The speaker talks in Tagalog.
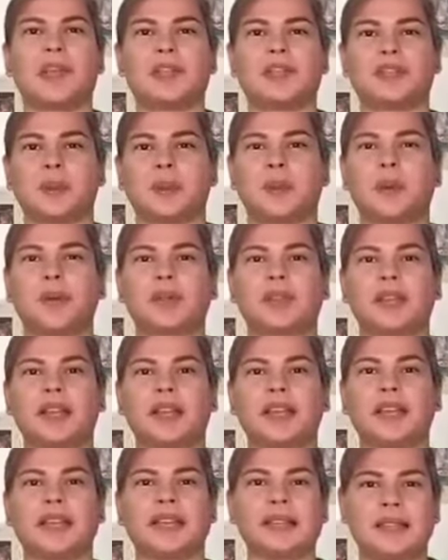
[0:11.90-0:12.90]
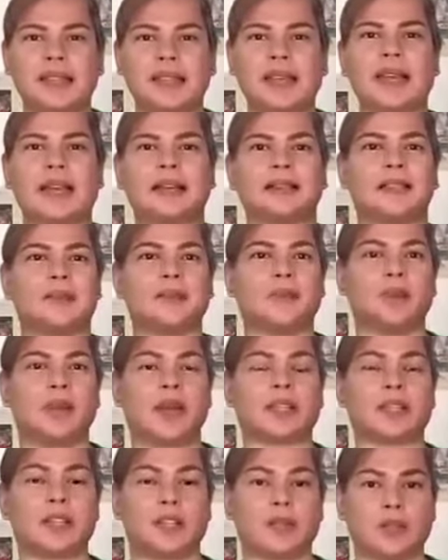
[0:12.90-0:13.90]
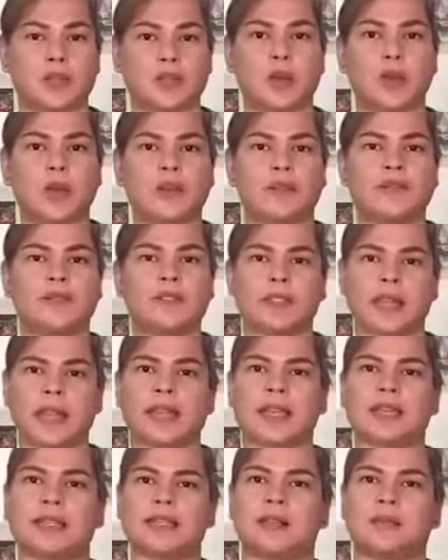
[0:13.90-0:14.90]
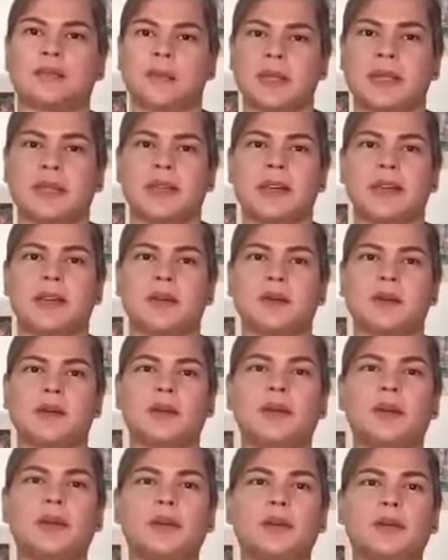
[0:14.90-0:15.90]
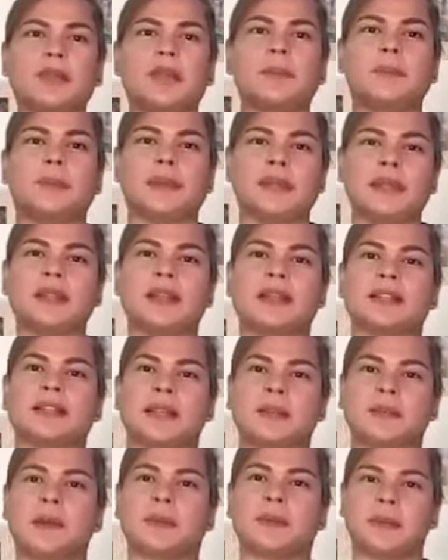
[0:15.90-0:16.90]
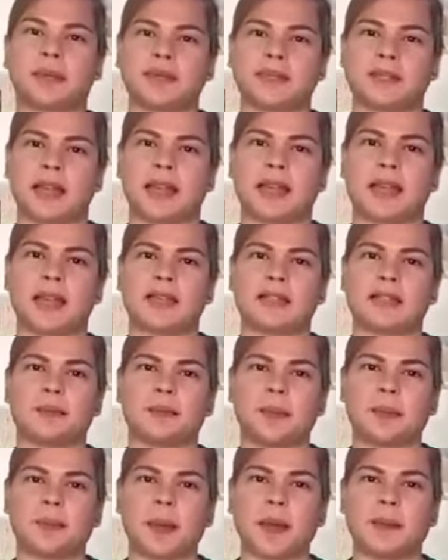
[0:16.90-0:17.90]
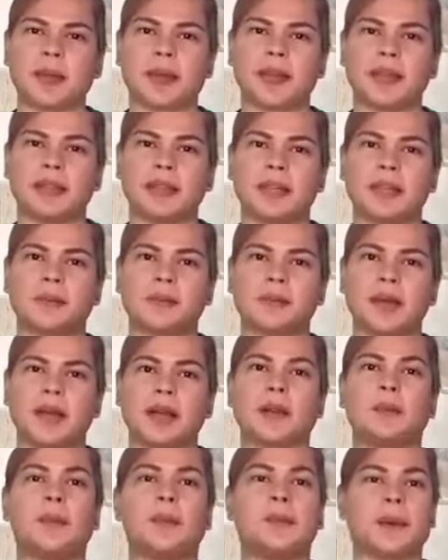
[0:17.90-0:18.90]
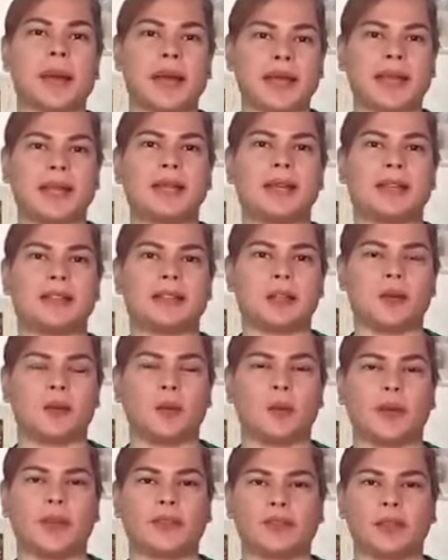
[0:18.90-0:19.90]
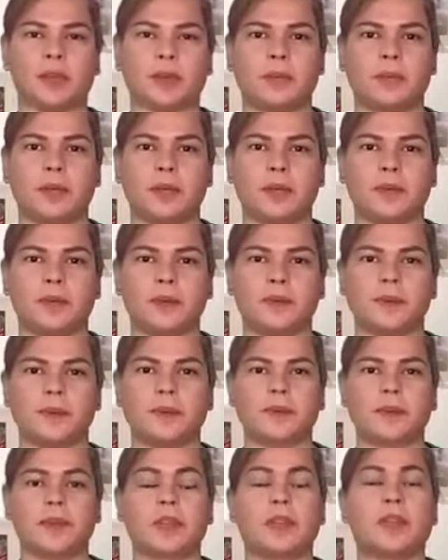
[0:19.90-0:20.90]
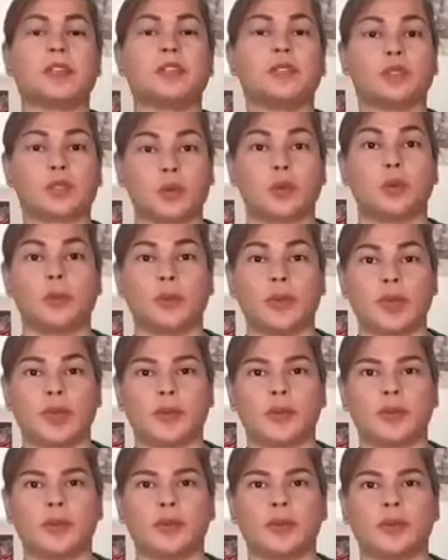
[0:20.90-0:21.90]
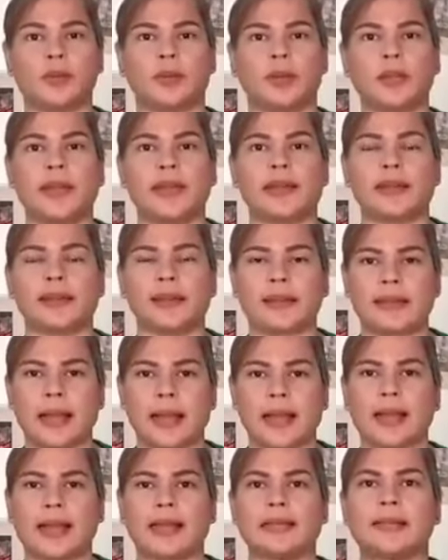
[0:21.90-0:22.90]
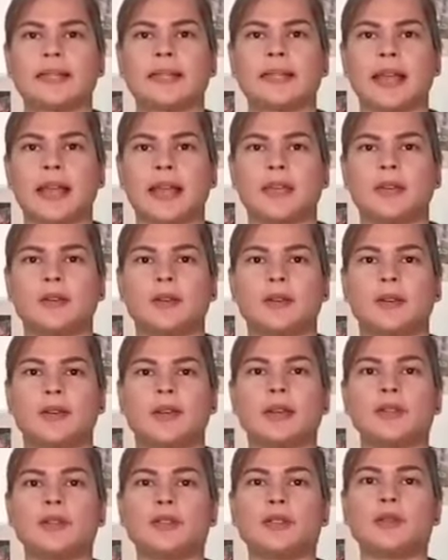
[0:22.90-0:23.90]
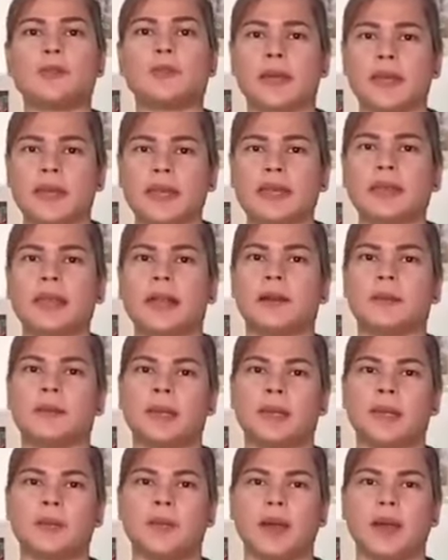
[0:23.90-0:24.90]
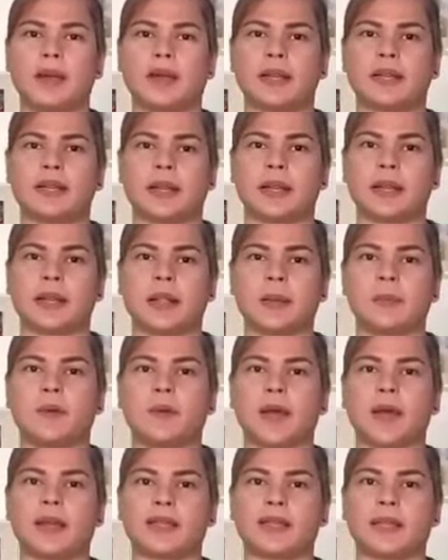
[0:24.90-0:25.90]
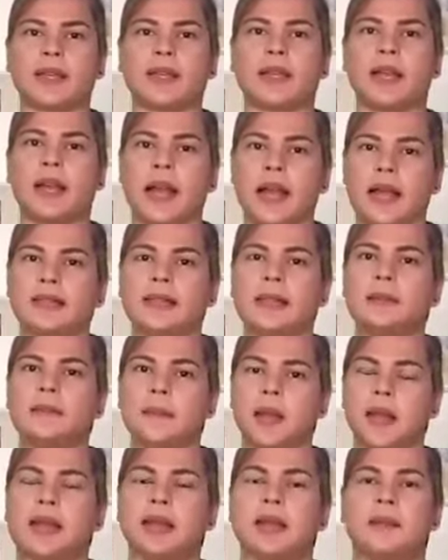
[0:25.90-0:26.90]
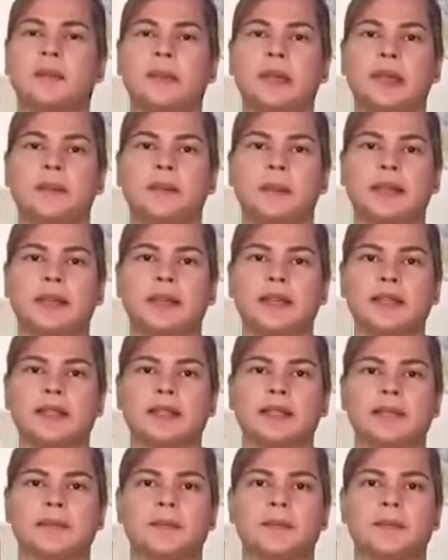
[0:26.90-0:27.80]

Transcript: Suportang hindi lang nagmula sa Luzon, Visayas at Mindanao, kundi pati nasa ibang bansa sa pamamagitan ng mga kababayan nating OFW. Totoo po iyon. Nagkakaisa tayo na gustong makita ang maliwanag na kinabukasan ng ating mahal na Pilipinas.